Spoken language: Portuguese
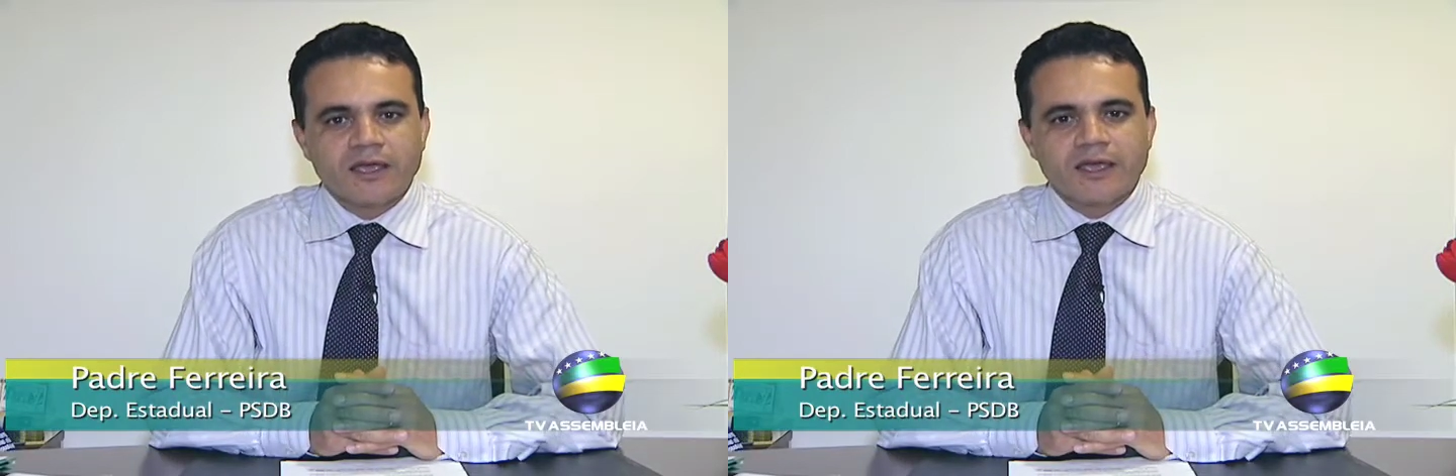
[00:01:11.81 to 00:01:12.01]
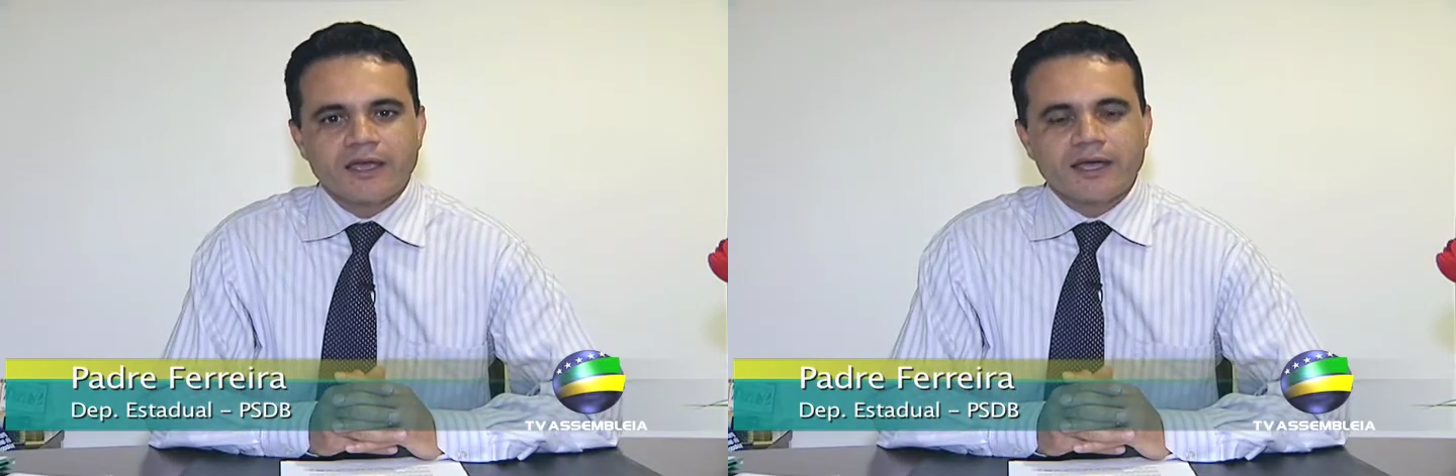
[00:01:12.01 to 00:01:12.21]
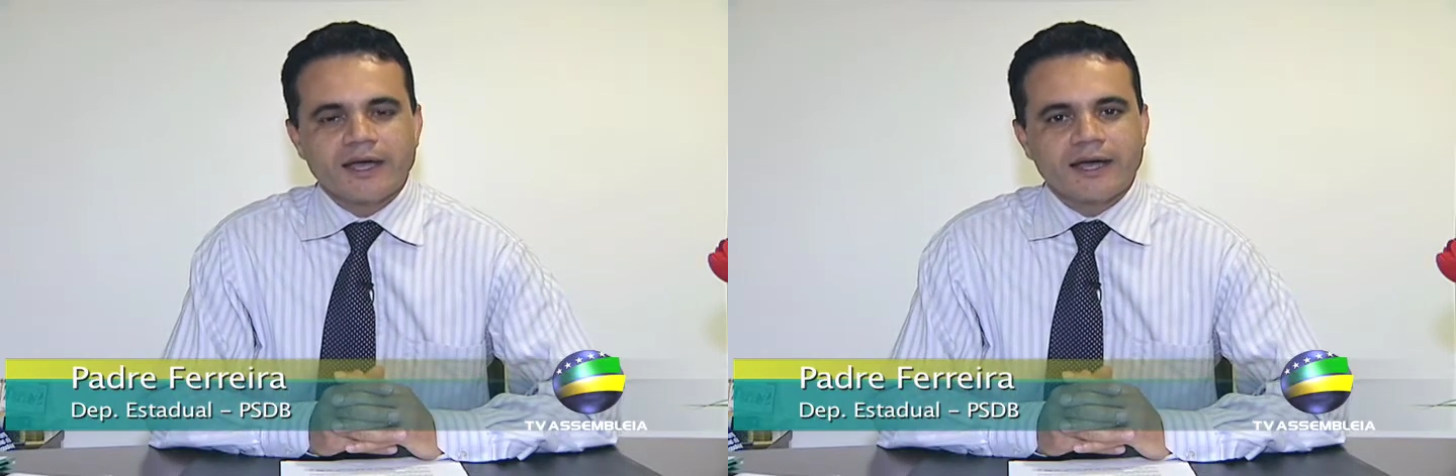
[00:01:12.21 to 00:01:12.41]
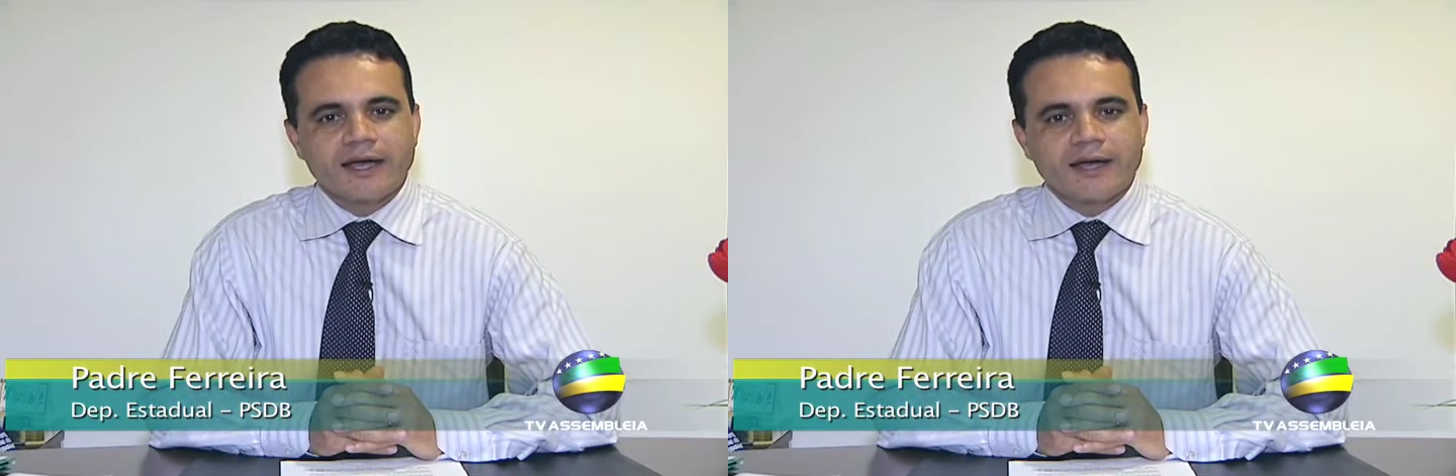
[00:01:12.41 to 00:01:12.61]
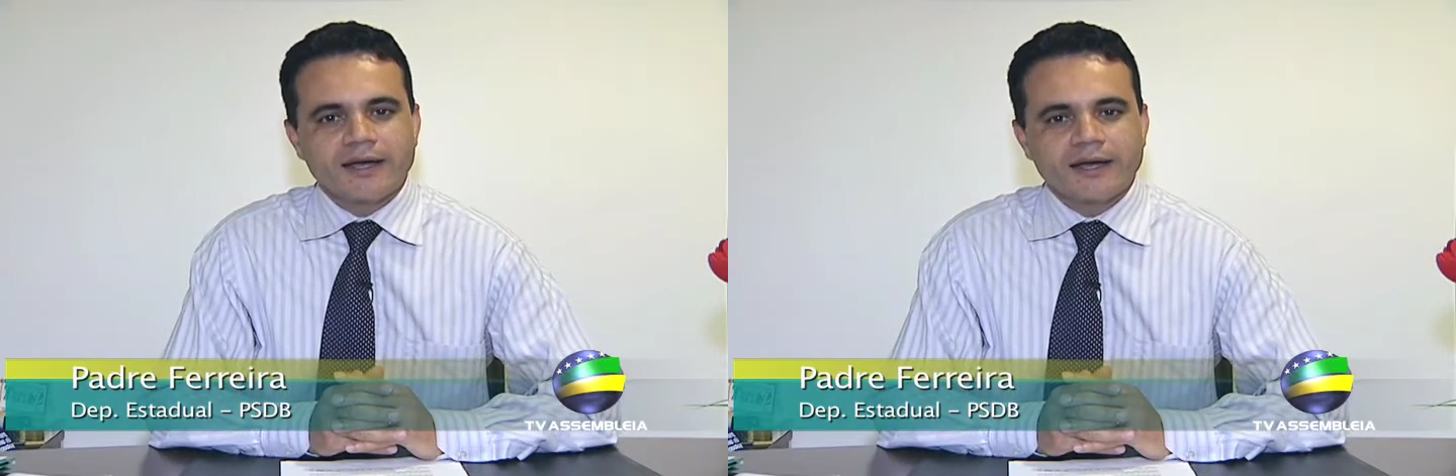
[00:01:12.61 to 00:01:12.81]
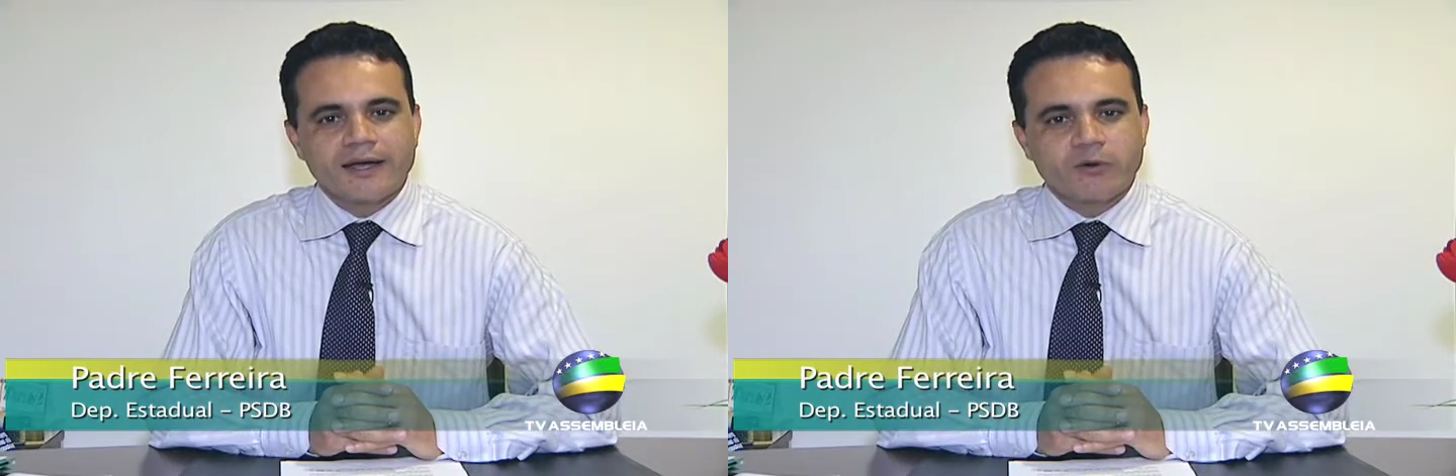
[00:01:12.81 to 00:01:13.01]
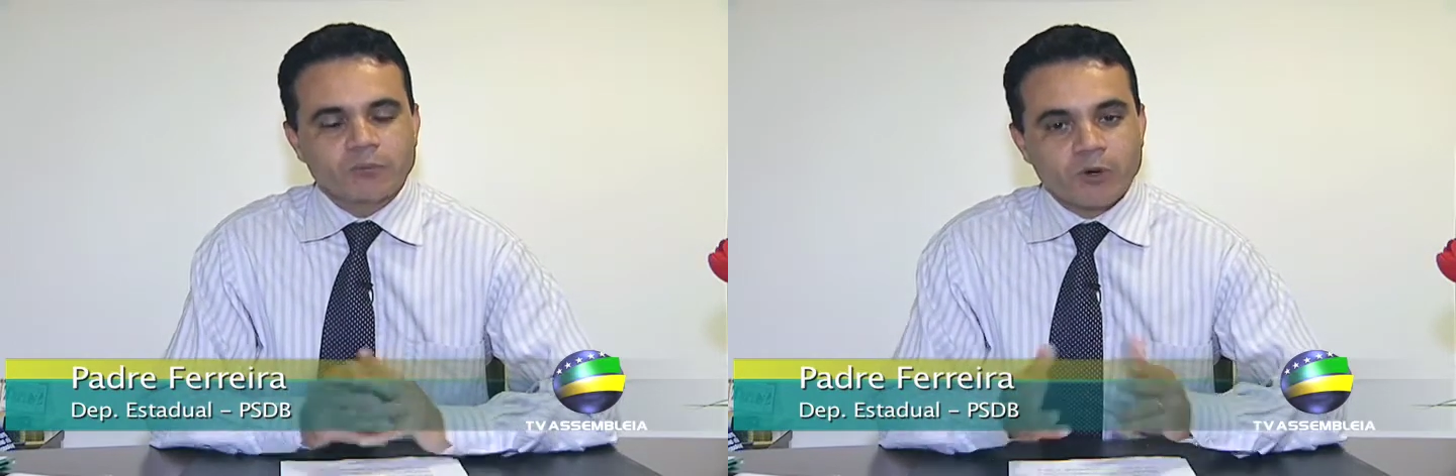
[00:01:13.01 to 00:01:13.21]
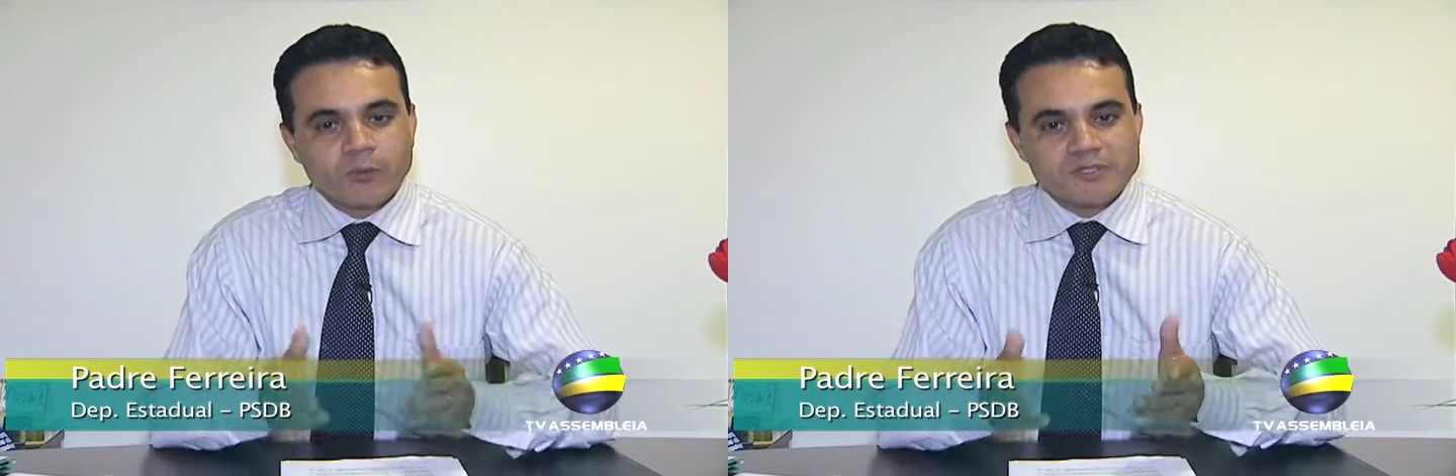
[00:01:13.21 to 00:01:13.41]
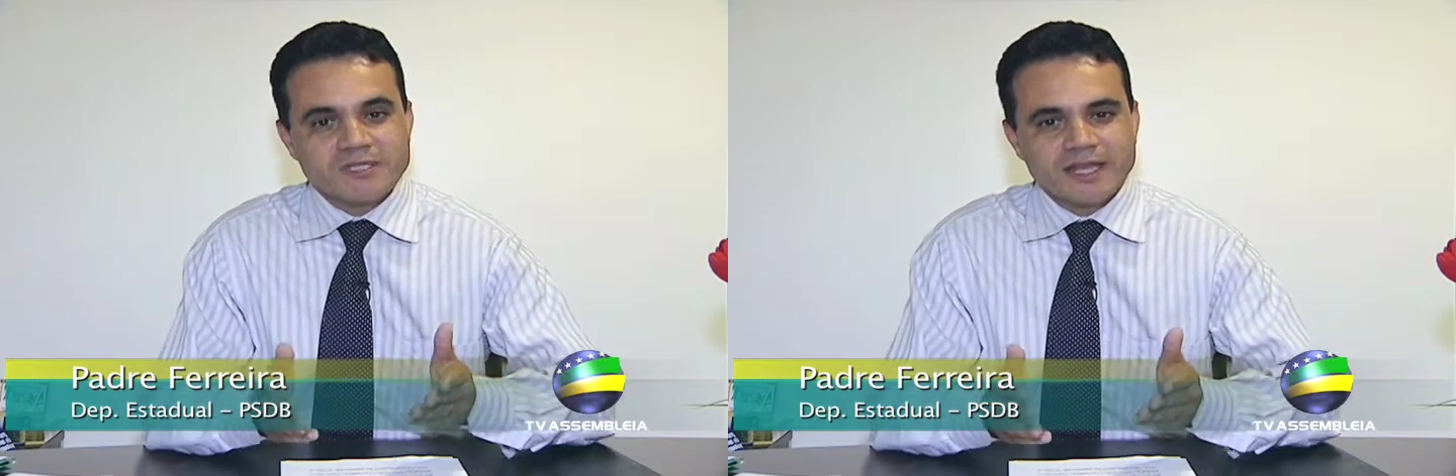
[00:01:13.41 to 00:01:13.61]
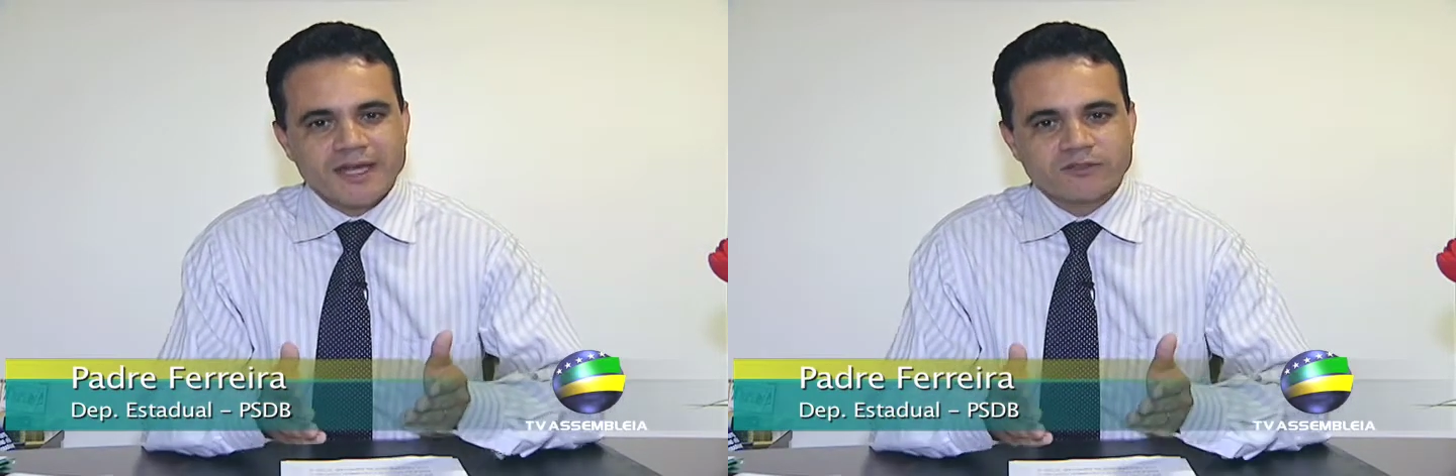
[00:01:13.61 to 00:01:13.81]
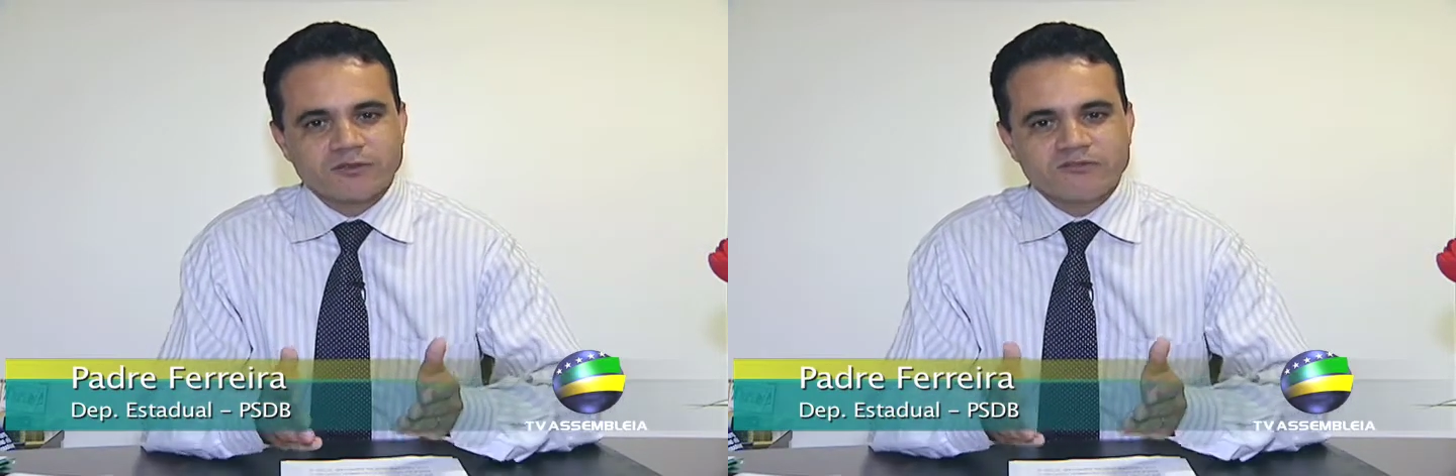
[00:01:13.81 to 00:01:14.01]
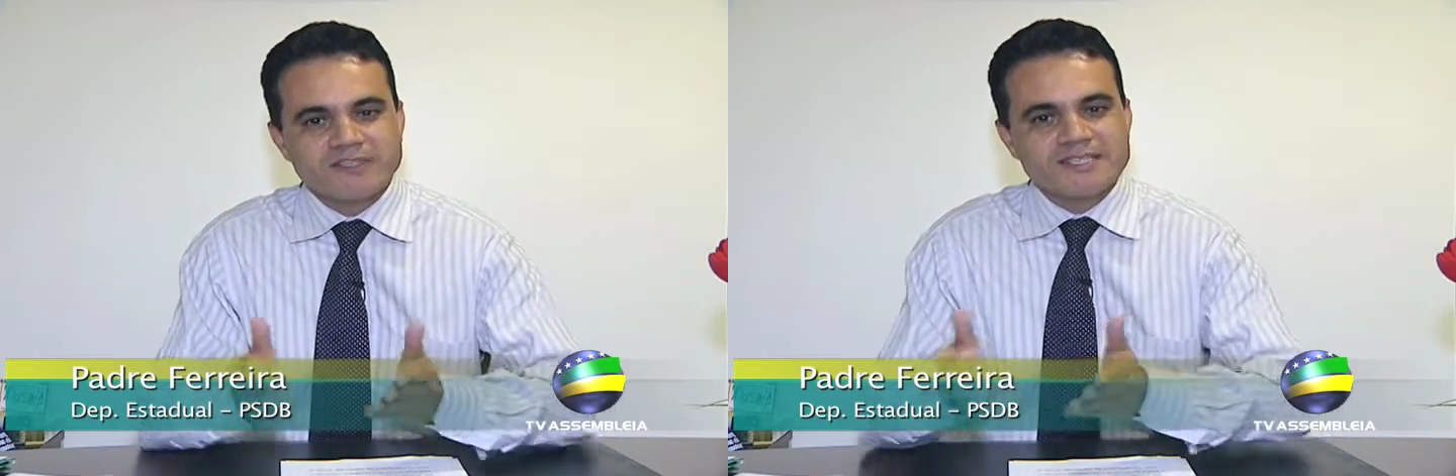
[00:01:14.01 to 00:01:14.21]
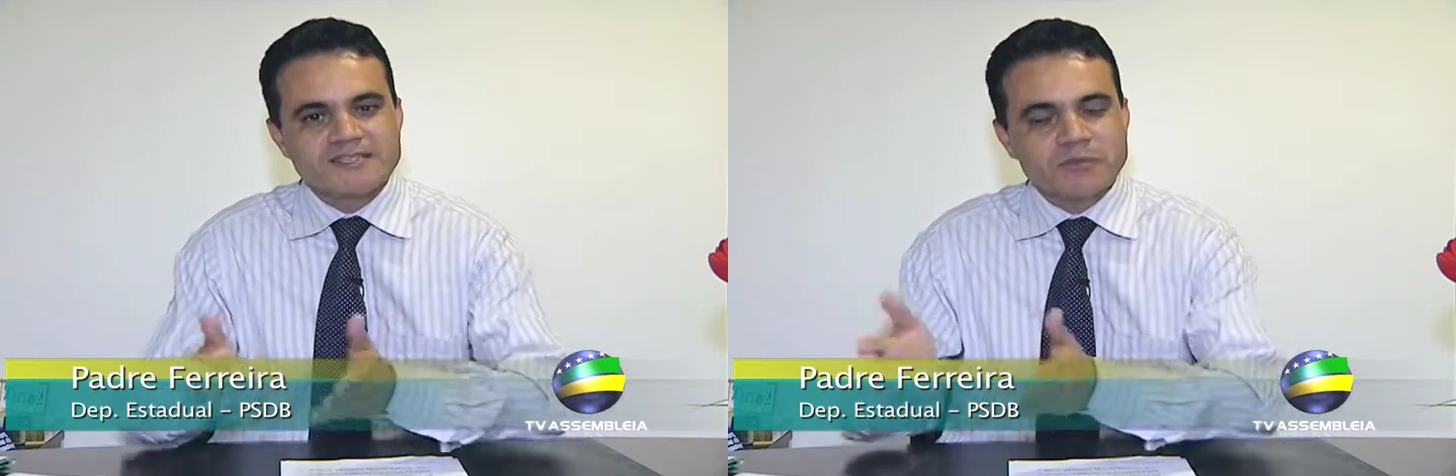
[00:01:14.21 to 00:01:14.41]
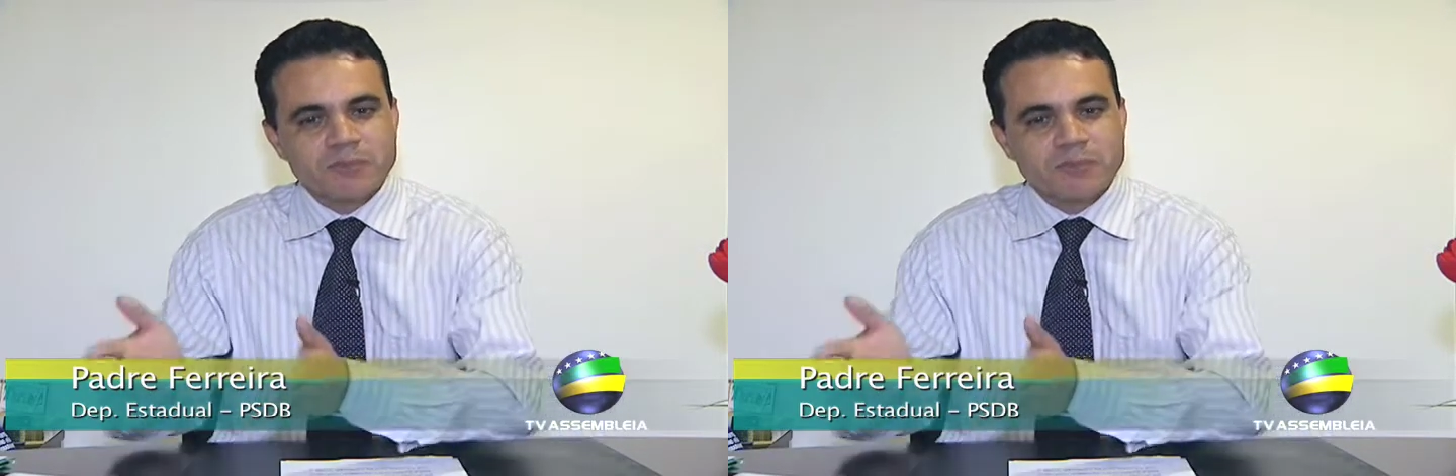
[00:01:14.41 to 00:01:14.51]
é, a, o próprio Estado invista em